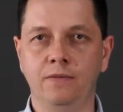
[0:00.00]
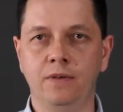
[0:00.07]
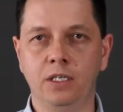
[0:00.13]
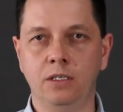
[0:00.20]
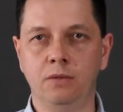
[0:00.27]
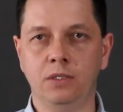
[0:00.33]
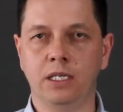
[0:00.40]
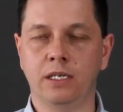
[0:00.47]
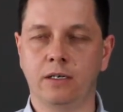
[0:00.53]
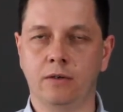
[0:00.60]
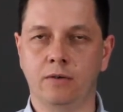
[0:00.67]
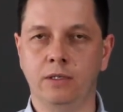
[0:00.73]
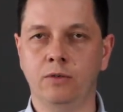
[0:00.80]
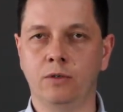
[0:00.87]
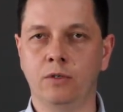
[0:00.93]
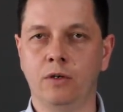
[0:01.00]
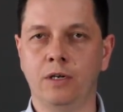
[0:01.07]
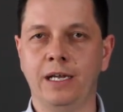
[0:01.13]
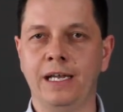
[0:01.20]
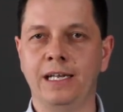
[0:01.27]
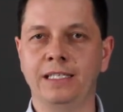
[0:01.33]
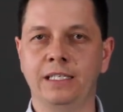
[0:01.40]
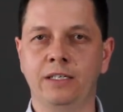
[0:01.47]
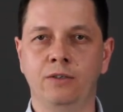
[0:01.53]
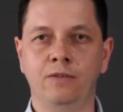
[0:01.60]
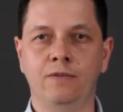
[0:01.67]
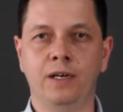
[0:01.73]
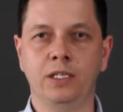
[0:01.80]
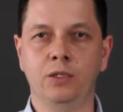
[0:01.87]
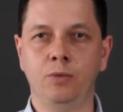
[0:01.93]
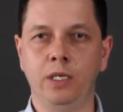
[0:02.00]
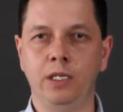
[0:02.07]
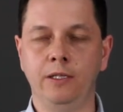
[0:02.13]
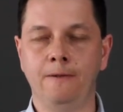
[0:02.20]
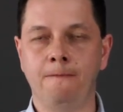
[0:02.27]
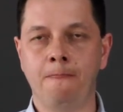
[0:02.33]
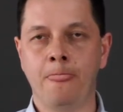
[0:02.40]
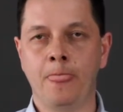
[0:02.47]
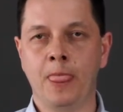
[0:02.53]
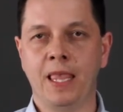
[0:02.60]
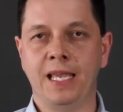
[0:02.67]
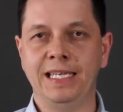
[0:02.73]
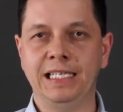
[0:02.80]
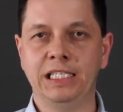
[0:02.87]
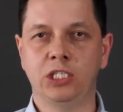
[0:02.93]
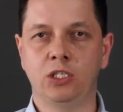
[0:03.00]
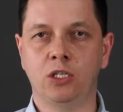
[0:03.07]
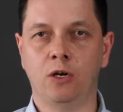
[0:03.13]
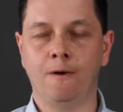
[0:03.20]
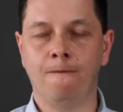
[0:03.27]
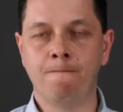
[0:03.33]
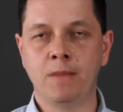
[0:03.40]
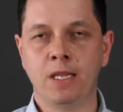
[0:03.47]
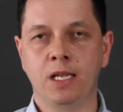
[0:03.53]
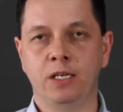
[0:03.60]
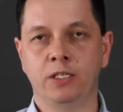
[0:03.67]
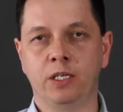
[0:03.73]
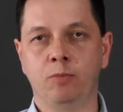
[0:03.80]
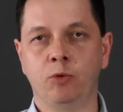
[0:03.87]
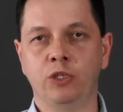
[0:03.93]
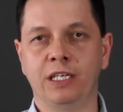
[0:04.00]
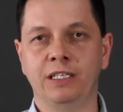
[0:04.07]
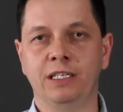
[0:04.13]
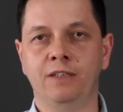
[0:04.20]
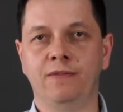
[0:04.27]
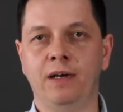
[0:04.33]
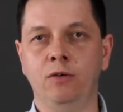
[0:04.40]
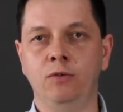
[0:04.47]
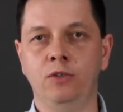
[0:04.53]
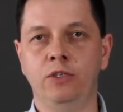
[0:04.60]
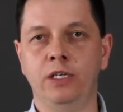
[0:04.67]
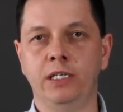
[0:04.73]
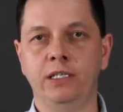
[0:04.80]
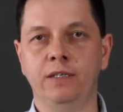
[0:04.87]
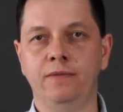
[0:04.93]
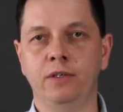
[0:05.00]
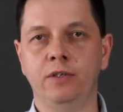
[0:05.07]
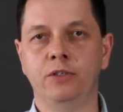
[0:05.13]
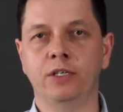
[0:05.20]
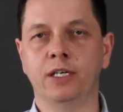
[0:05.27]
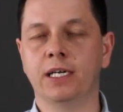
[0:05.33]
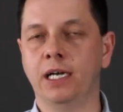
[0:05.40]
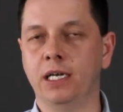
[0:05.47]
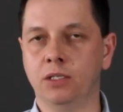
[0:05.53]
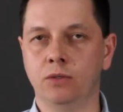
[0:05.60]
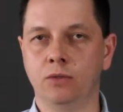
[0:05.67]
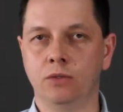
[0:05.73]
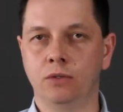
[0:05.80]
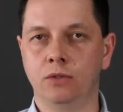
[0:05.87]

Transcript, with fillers: ważną cechą reduktora R02 Twin jest to, że posiada dwa oddzielne wyjścia gazu,